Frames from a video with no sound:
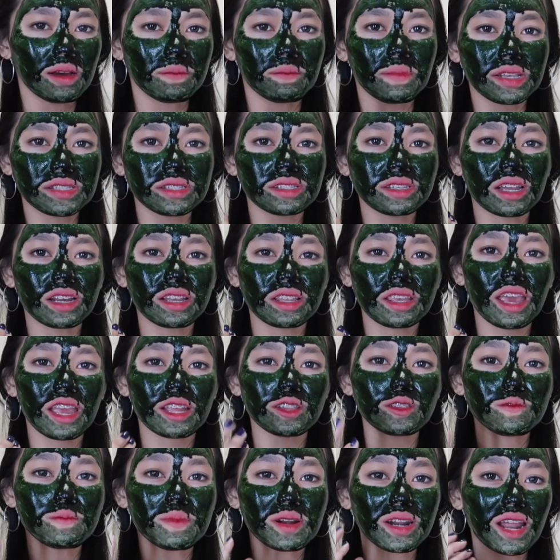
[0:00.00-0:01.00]

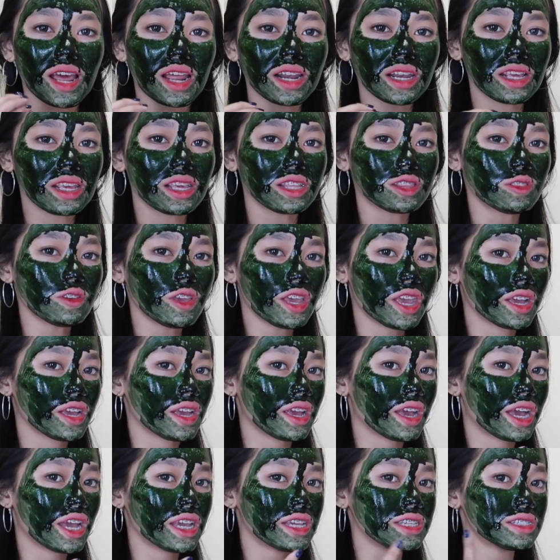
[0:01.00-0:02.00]
maskernya itu menarik itu
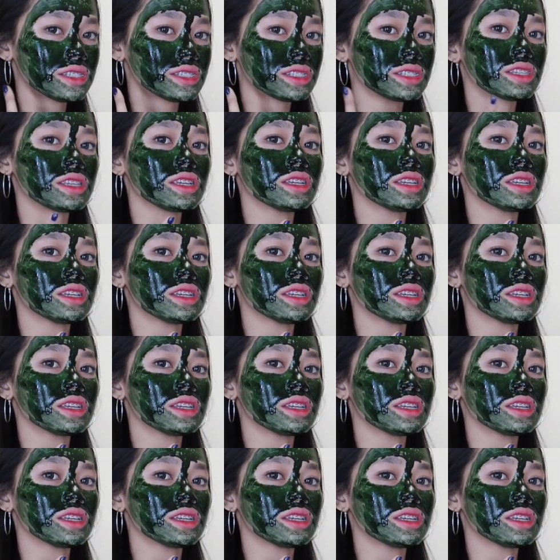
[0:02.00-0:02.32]
ya guys